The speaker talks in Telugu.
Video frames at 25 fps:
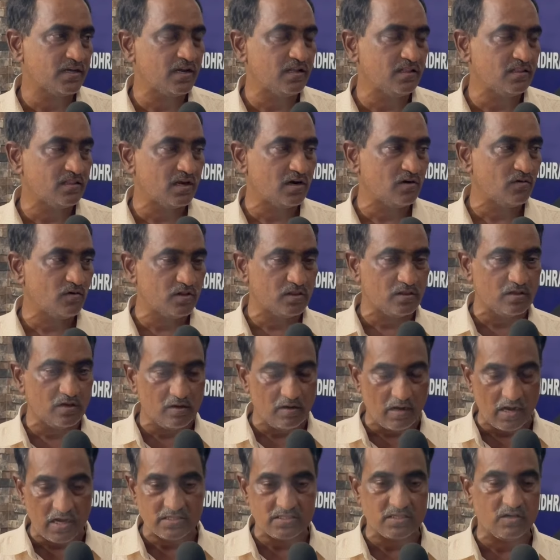అయిన తర్వాత
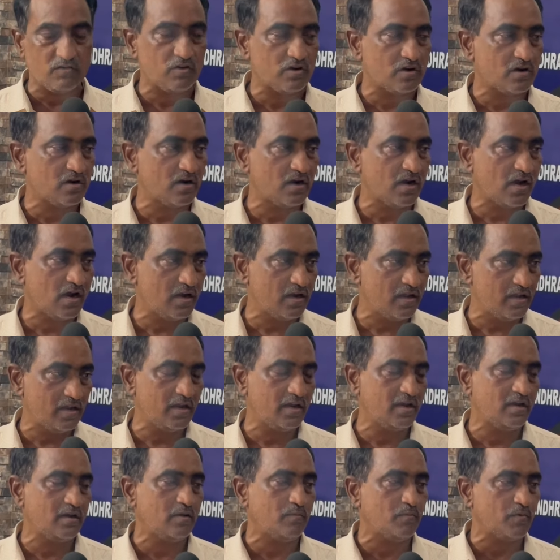ఆశా వర్కర్ కానీ
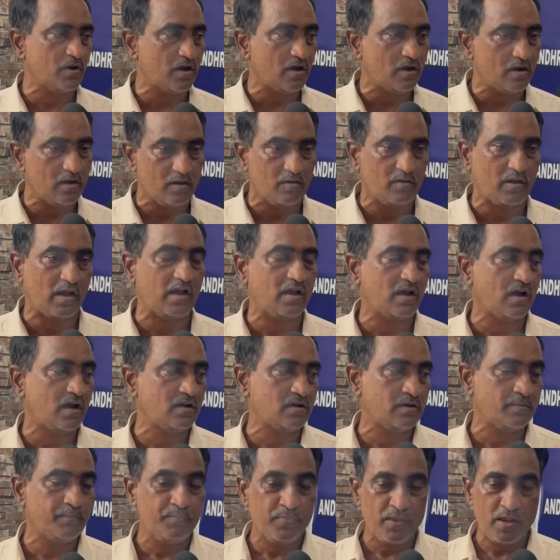ఏఎన్ఎం కానీ
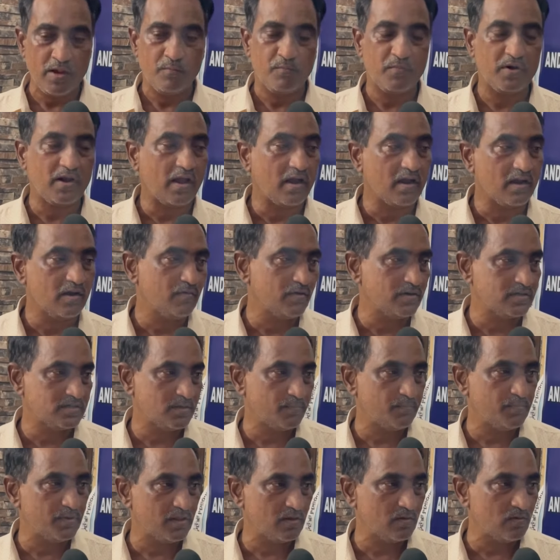మన అంగన్వాడీ
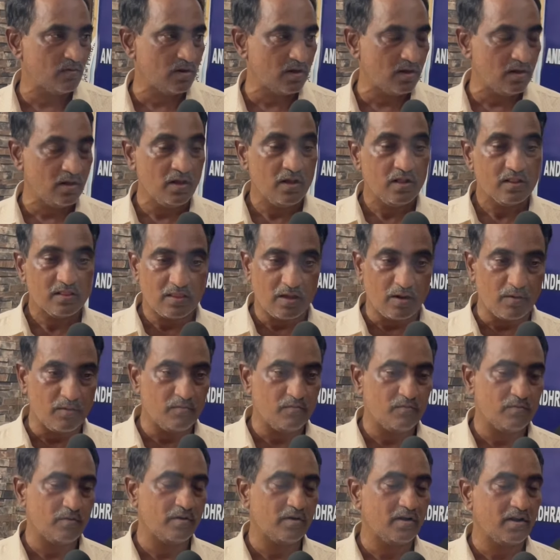సిబ్బంది కూడా తా
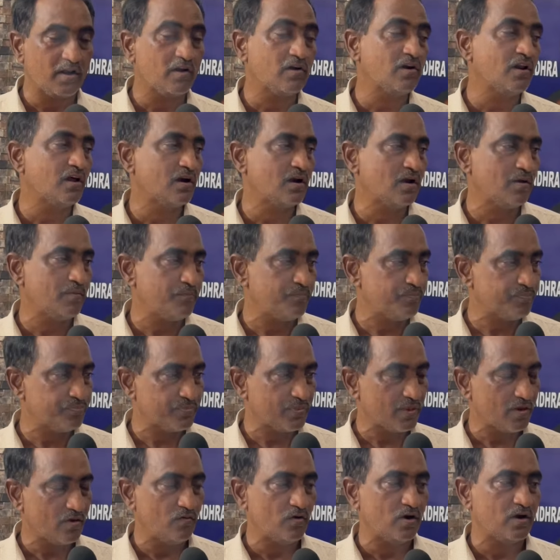రెగ్యులర్గా
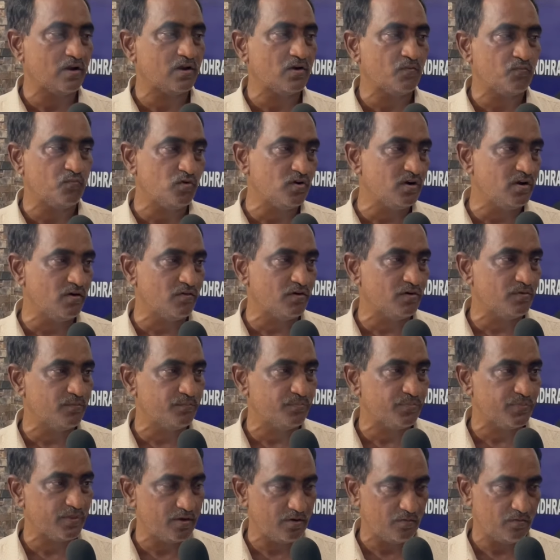వాళ్ళకి ఫుడ్ ఇవ్వడం
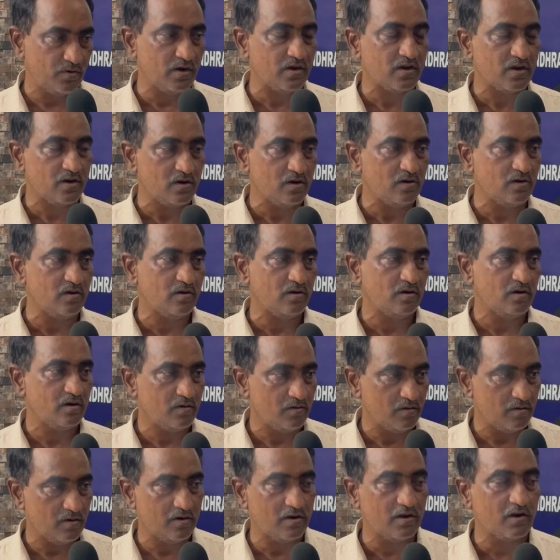అంటే
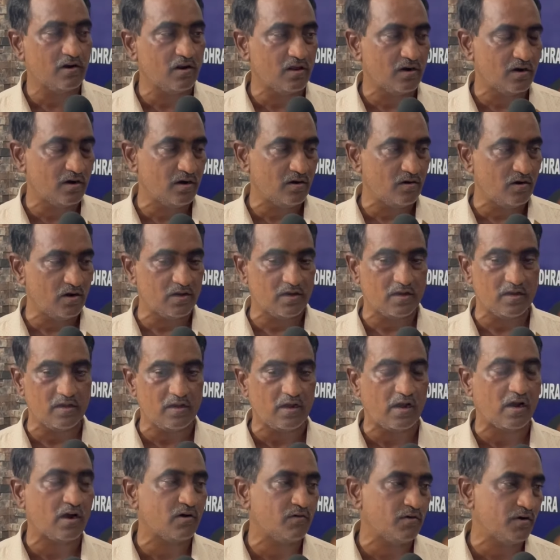రెగ్యులర్గా వాళ్ళకి
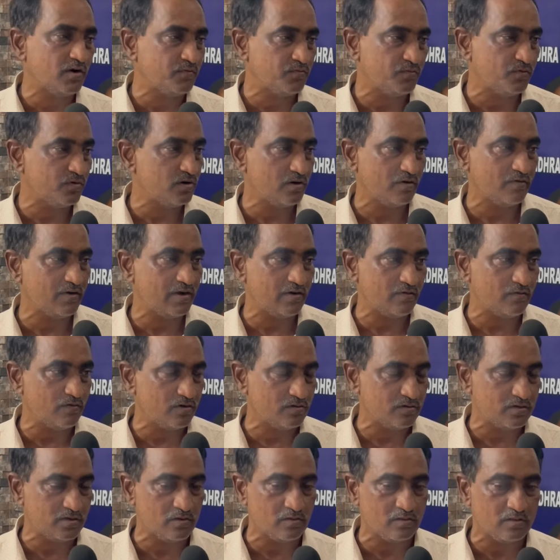అంగన్వాడీ ఫుడ్ ఇవన్నీ
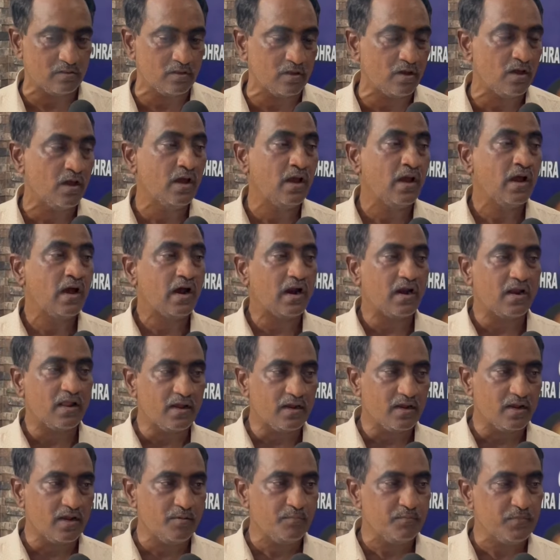ఇవ్వడం జరుగుతుంది
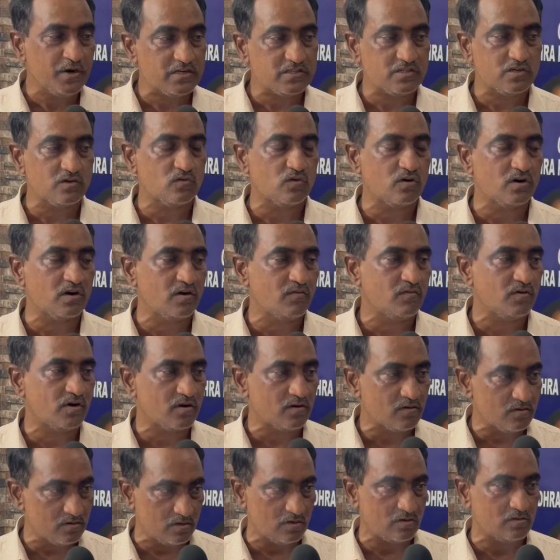అలాగే మెడిసిన్ కూడా
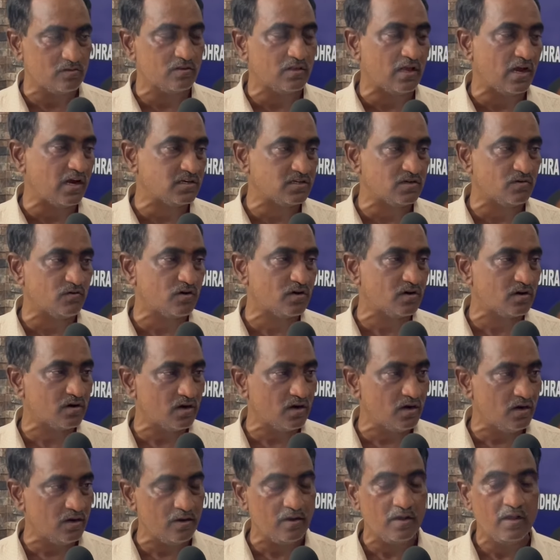ఇవ్వడం జరుగుతుంది ఆశా వర్కర్కి
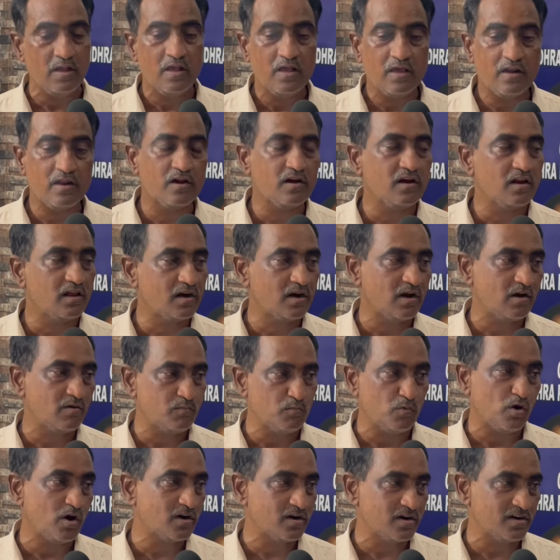వెళ్ళి రెగ్యులర్గా
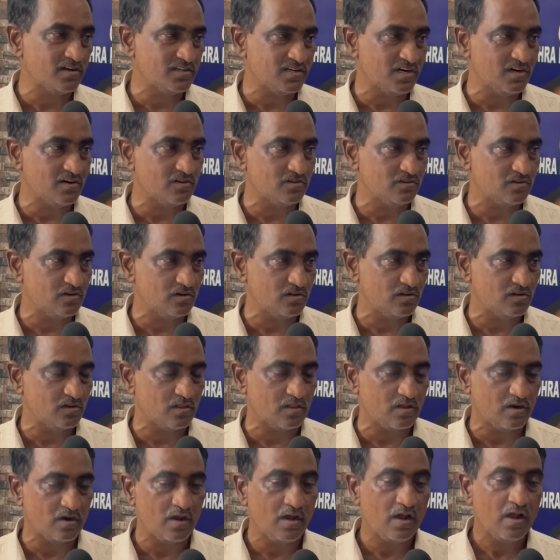మానిటరింగ్ చేయడం
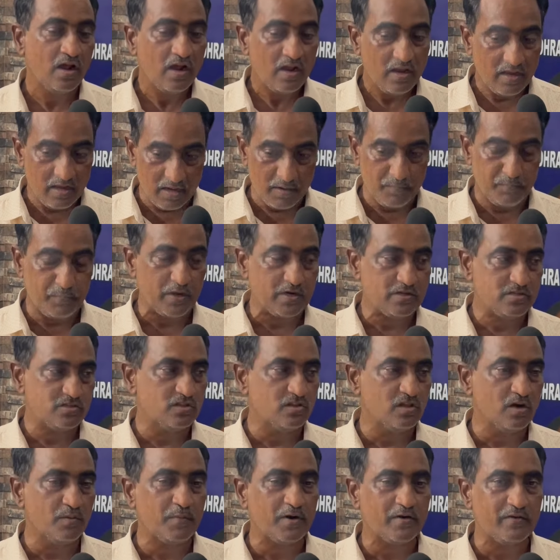జరుగుతుందండి ఈ
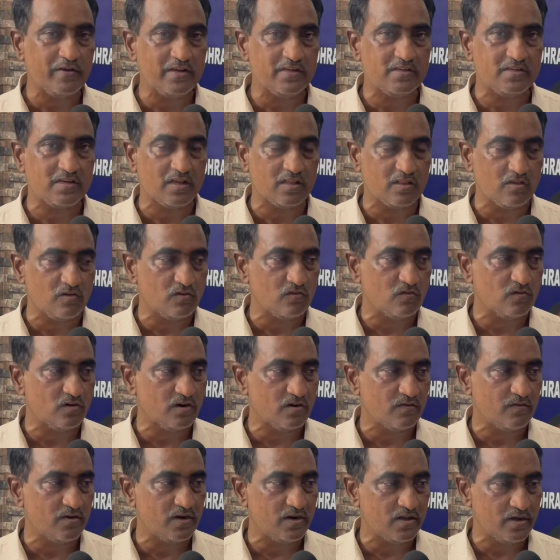పరిస్థితులు మనం ఏం చేద్దాం
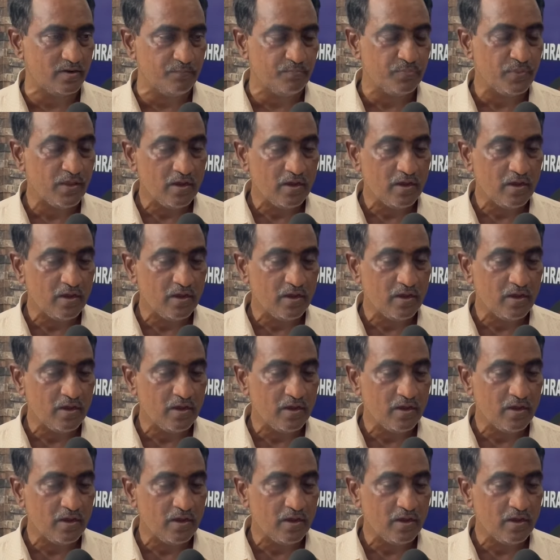అనుకుంటున్నామంటే